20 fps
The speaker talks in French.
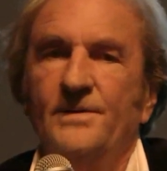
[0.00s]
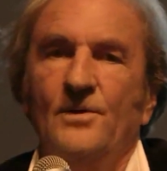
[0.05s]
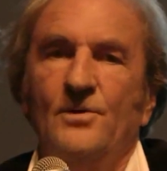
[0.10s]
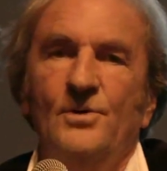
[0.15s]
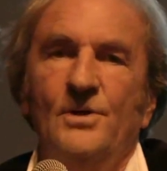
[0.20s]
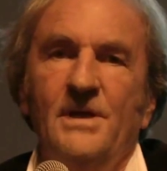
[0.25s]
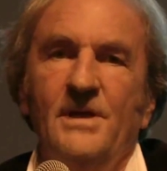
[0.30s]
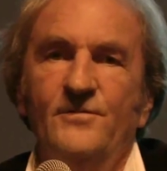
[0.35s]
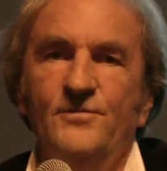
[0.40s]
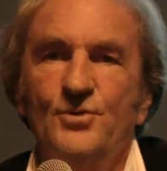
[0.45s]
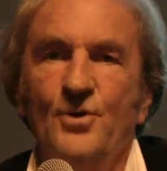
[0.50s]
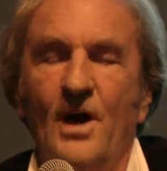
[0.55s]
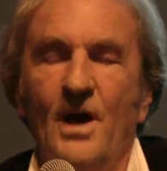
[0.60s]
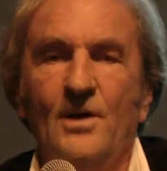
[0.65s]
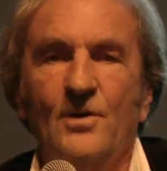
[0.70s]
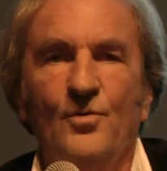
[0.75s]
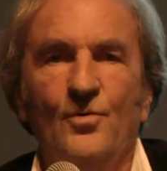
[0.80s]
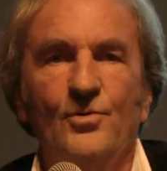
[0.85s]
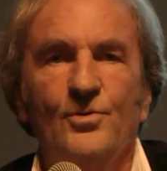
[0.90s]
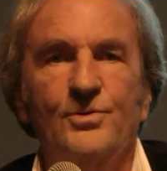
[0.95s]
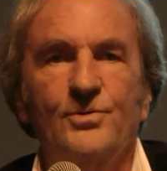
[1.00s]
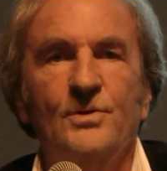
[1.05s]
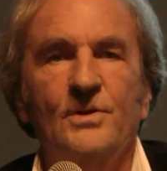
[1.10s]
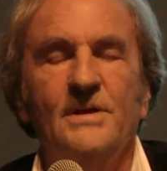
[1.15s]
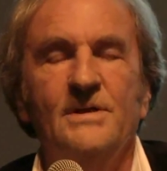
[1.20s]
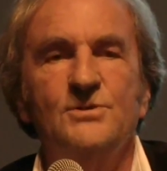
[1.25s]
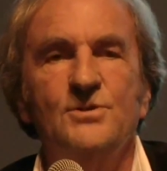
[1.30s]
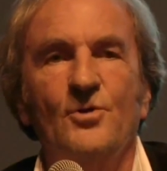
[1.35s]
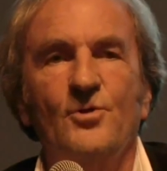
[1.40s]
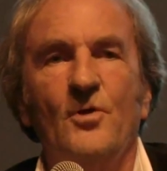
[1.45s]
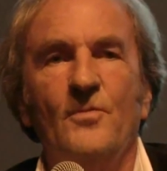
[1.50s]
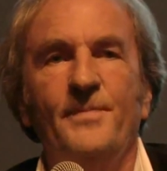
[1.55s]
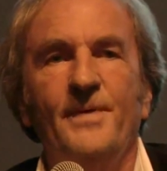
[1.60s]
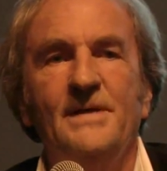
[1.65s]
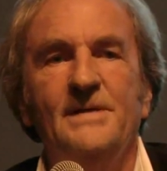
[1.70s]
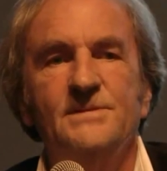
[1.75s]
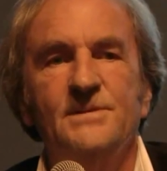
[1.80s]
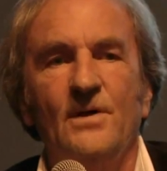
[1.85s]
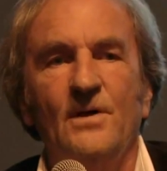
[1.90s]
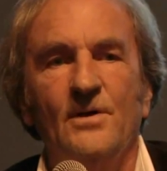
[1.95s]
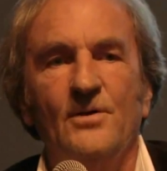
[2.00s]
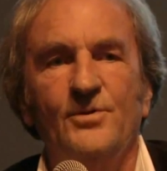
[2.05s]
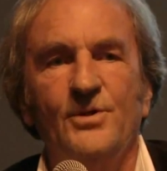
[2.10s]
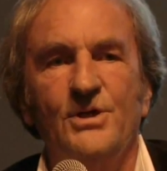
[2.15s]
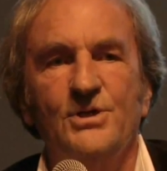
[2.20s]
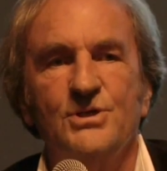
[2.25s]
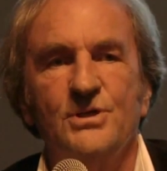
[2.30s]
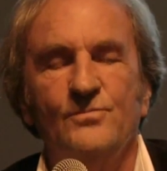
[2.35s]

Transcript: Dans le livre, je raconte l'histoire d'un paysan à côté